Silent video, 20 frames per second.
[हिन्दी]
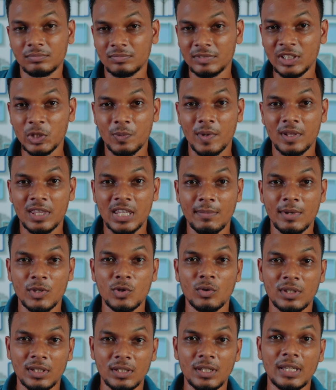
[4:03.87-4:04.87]
निस्बत थीम है
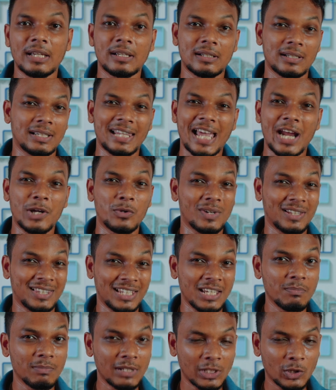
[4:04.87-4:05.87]
जो कि एक लाइट वेट
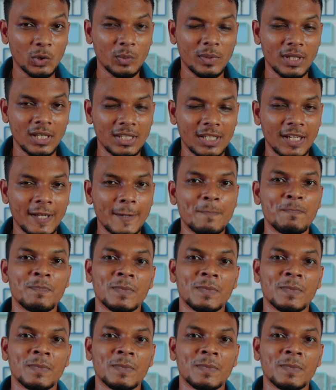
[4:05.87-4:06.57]
थीम बिल्कुल भी नहीं है